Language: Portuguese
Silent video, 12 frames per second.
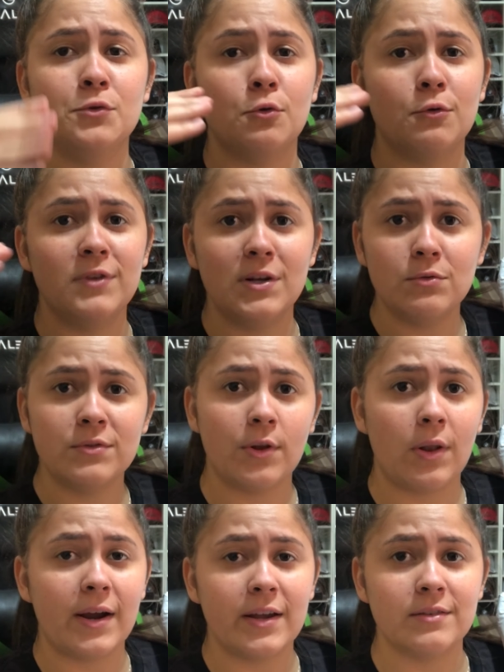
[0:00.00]
tô usando um
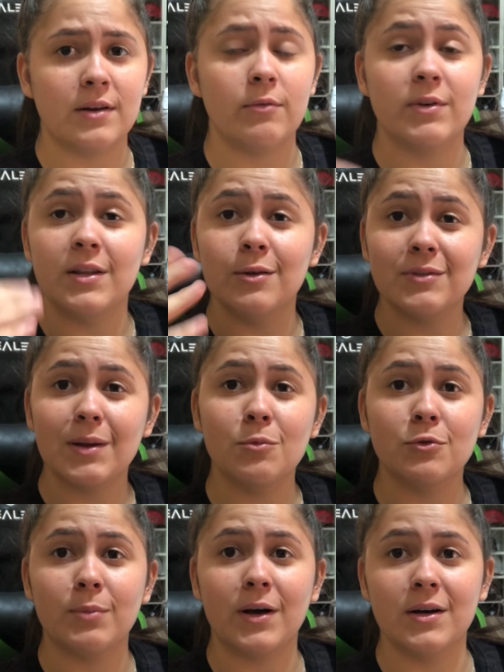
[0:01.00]
celular reserva que não tá
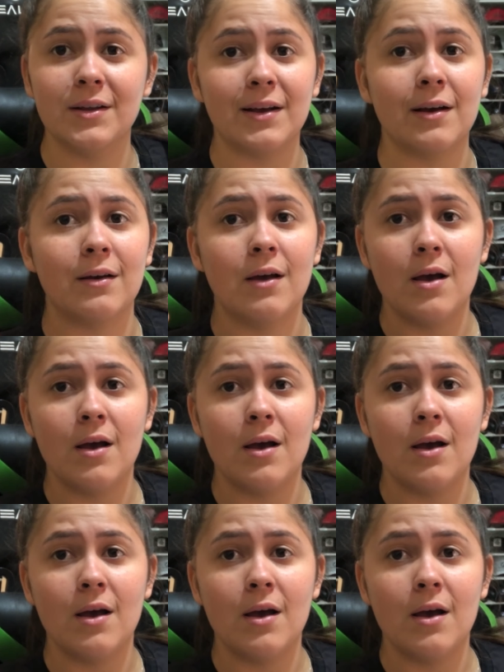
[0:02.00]
muito bacana